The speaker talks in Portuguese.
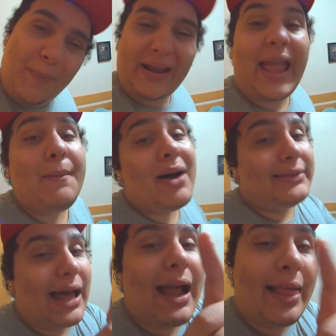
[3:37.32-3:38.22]
pra quem
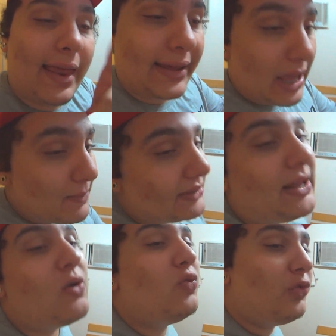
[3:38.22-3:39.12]
mandar, galera, quem
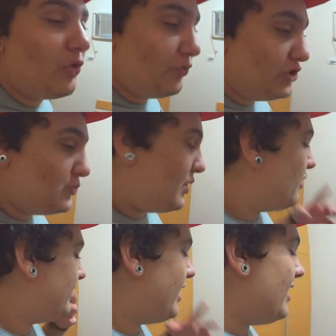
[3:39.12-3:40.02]
mandar o vídeo pra
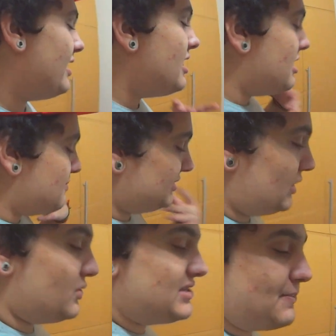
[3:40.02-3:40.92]
alguém,
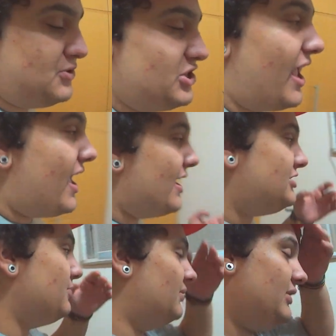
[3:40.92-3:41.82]
mandar no
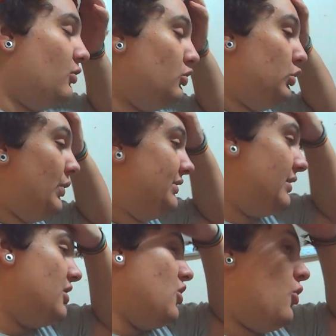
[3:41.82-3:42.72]
Snapchat, mandar no
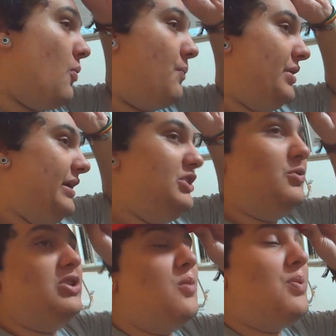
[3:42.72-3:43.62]
Twitter um print,
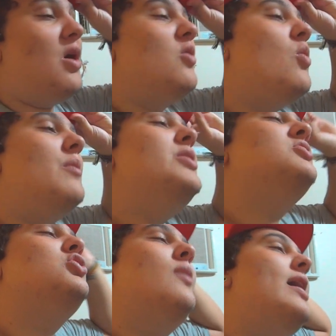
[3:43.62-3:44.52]
mandando pra algum amigo
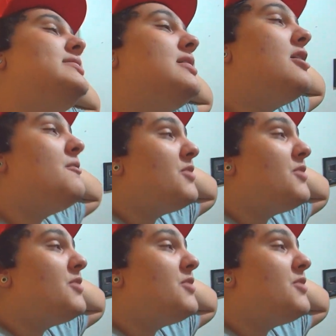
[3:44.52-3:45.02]
e tudo mais,